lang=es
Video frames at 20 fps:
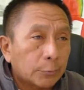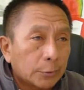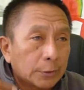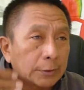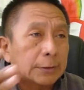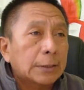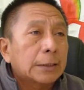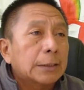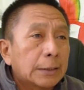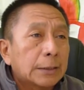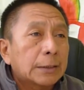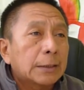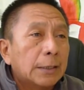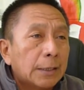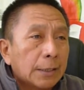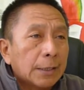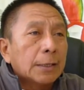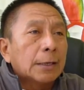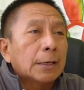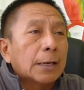poder tener
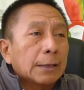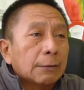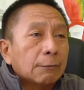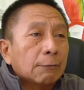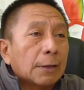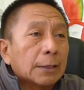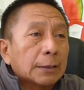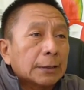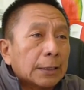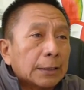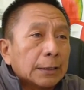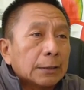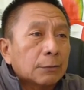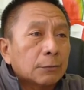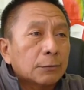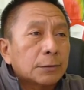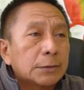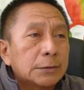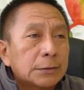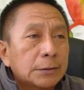la igualdad de
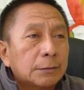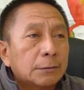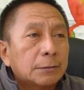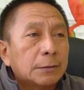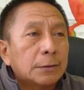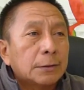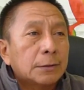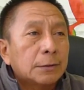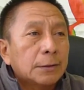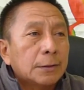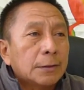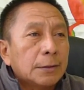condiciones,